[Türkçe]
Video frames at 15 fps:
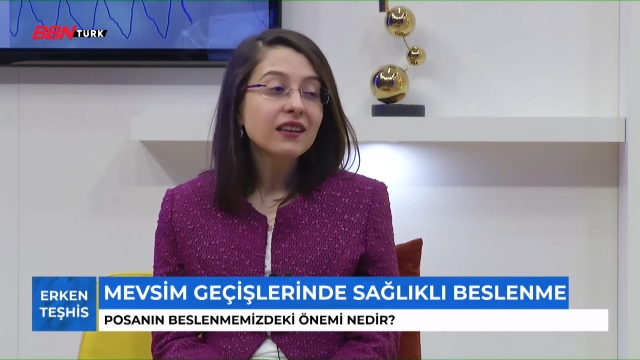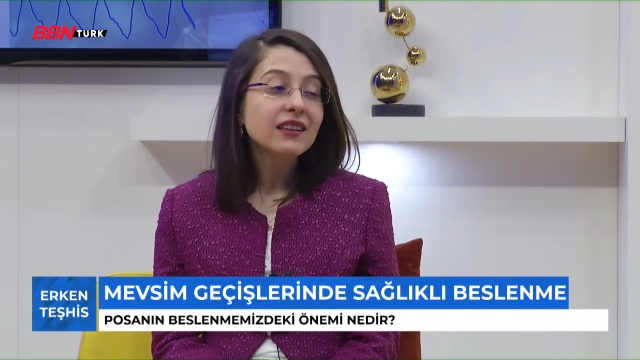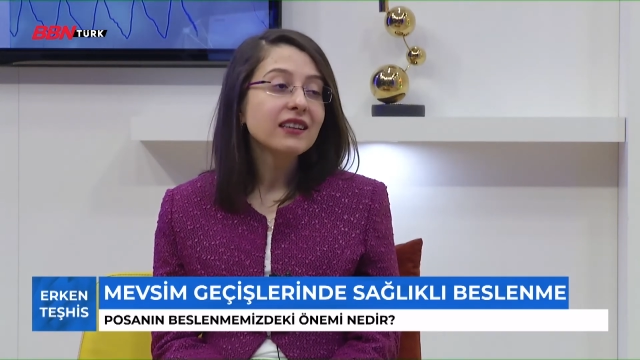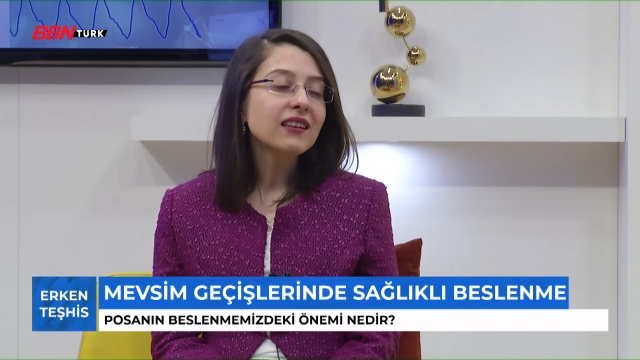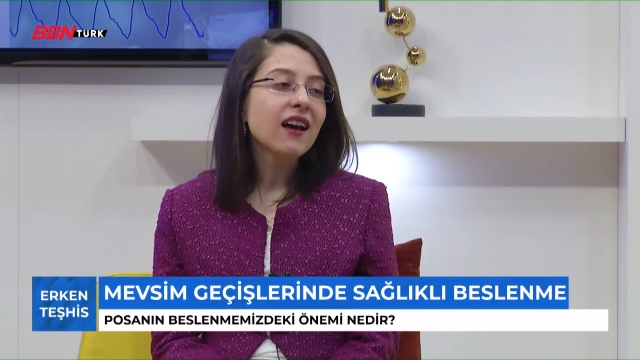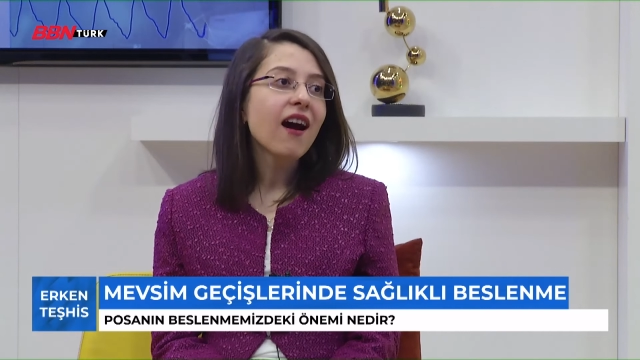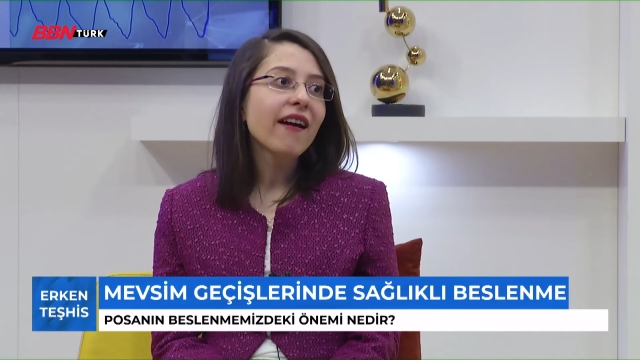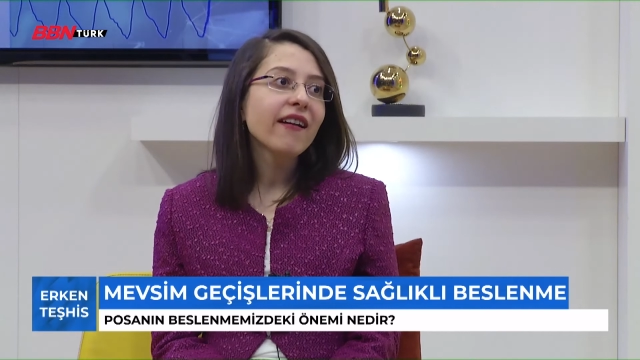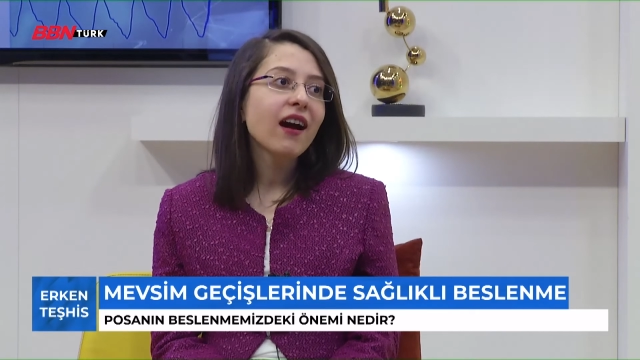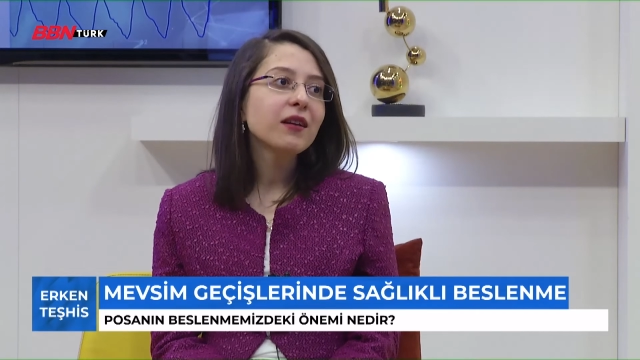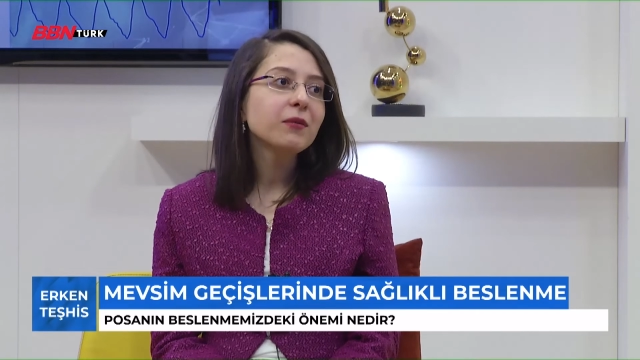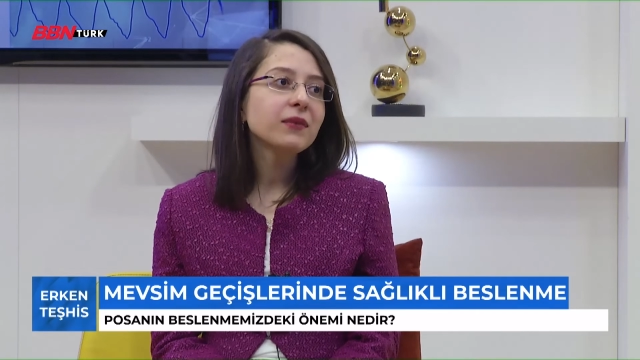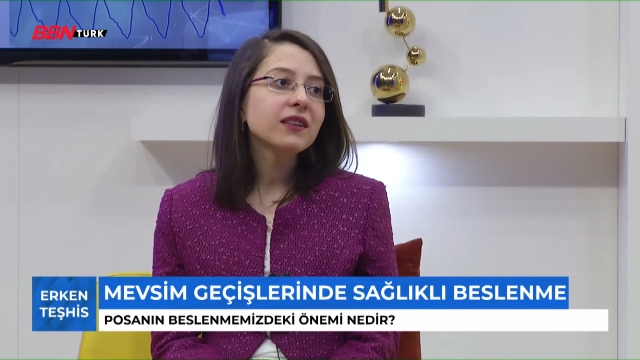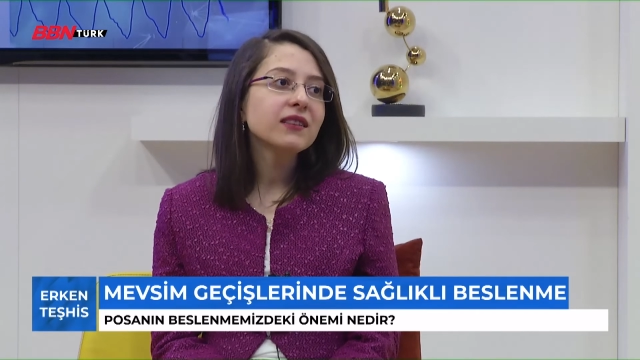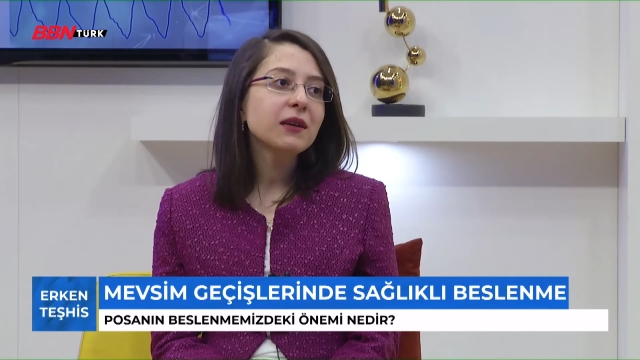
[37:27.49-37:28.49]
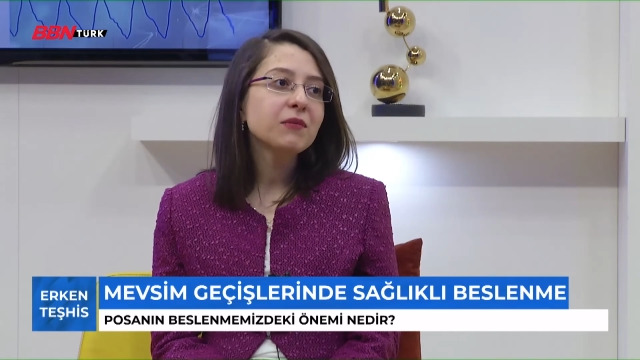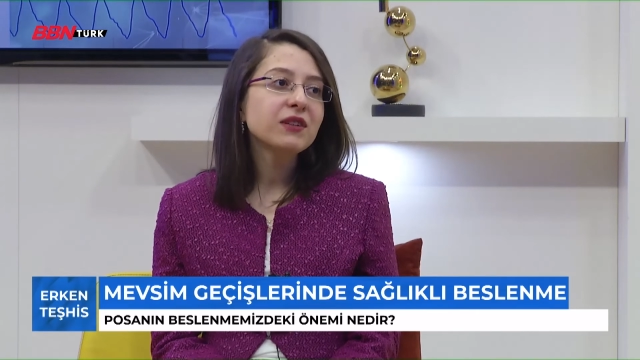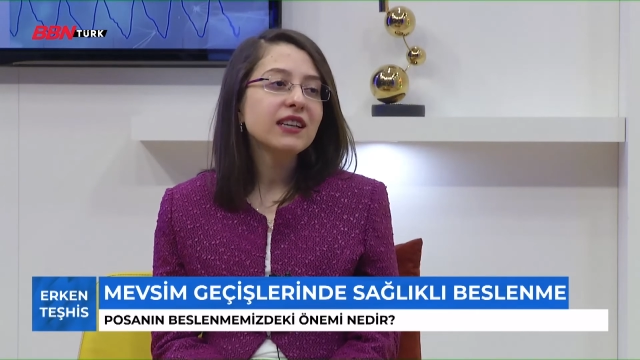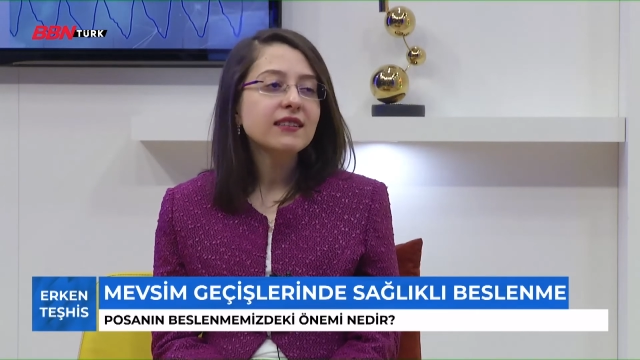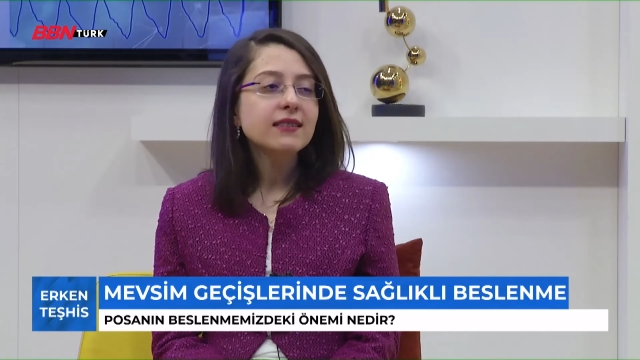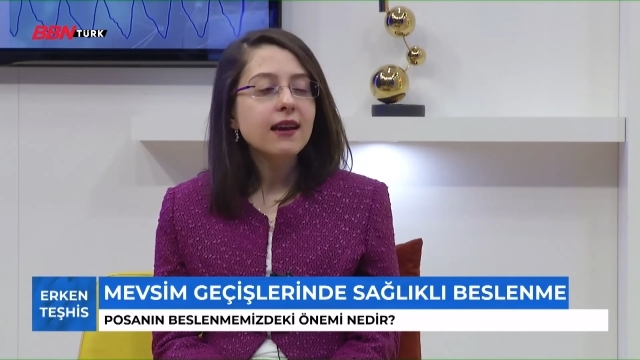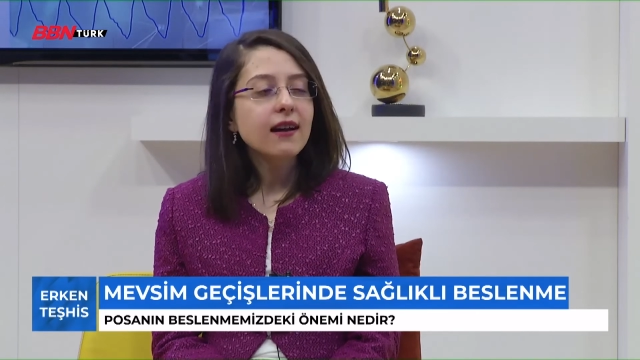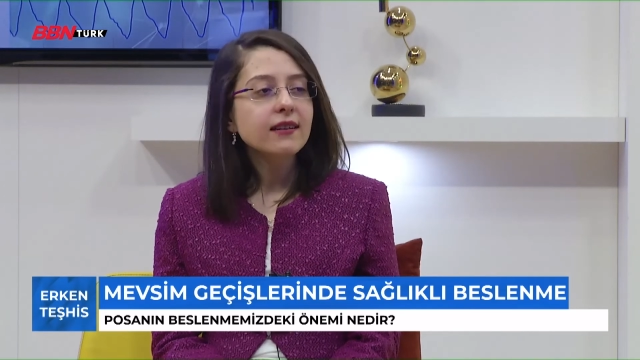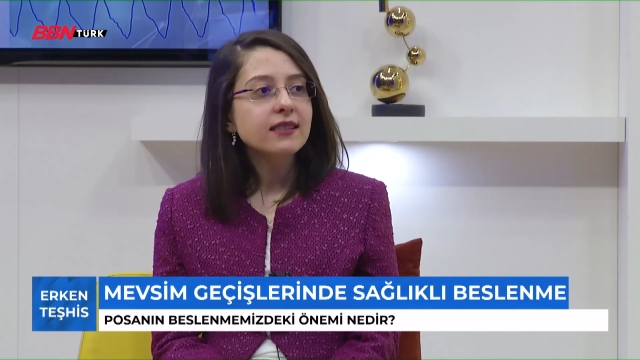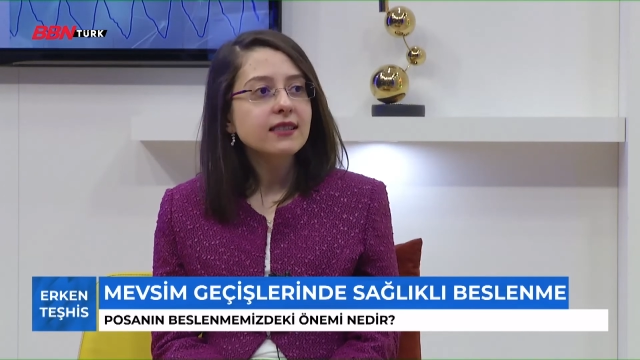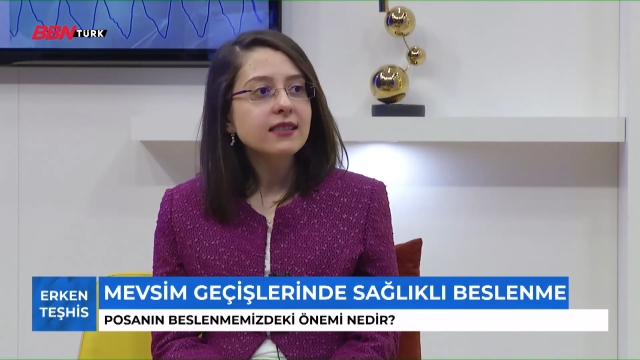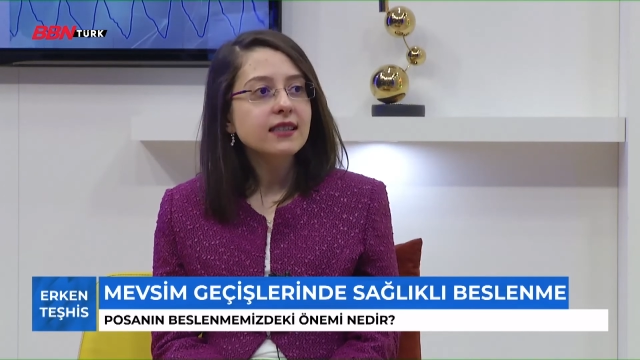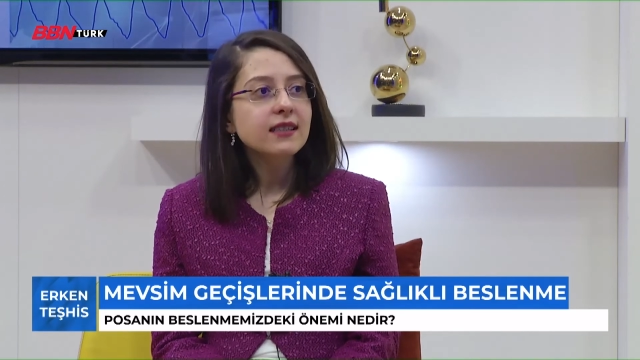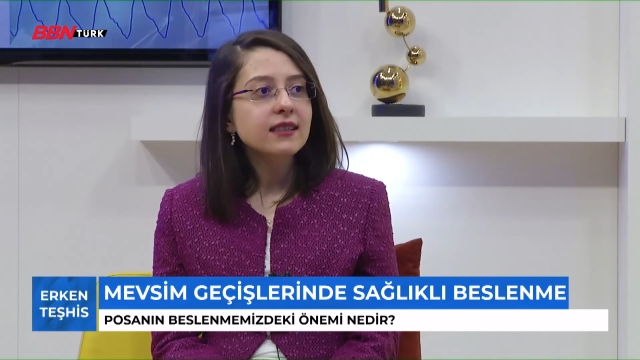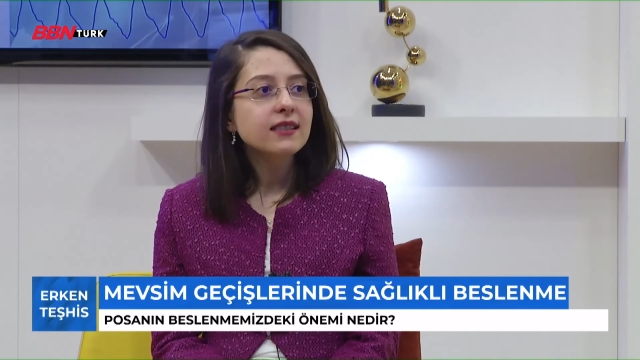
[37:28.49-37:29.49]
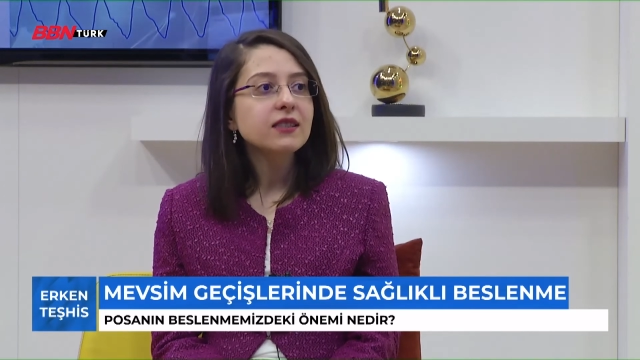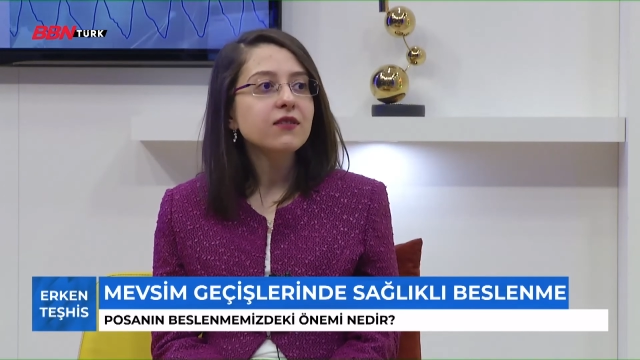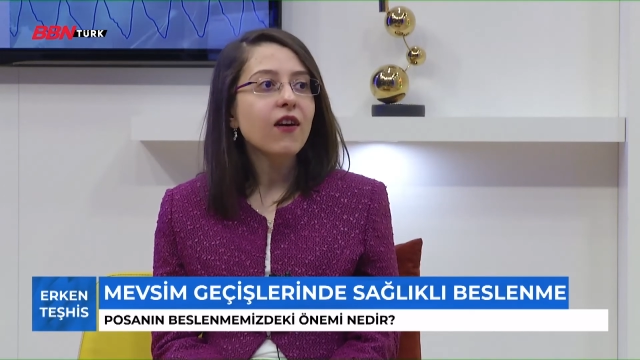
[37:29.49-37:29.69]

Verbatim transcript: ya da herhangi bir demir yetersizliğiniz